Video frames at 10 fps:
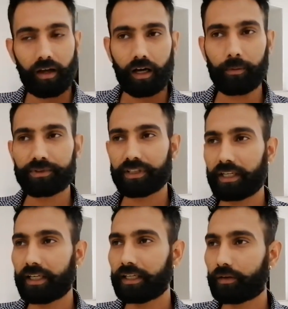अब से
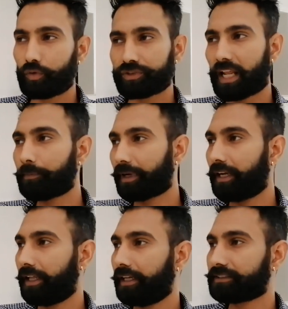कुछ टाइम
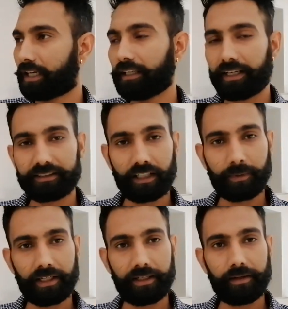पहले साल डेढ़ साल
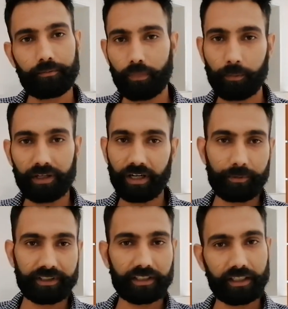पहले मुंबई वाला
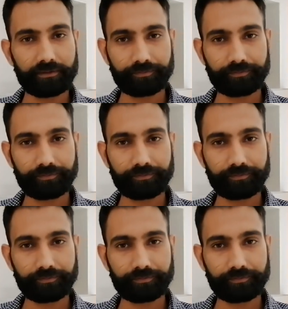बंदा था